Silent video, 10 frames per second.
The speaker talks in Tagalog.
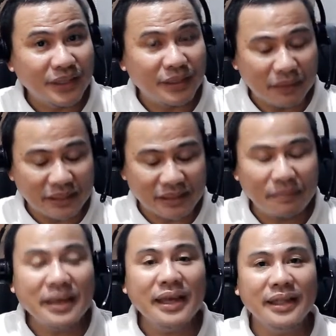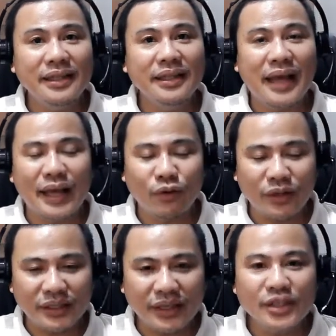Ibig sabihin, ayon
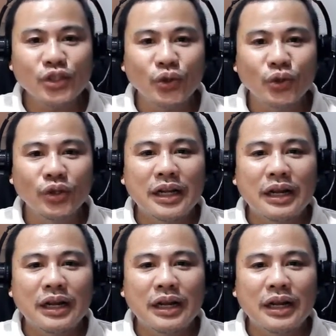kay Kristo,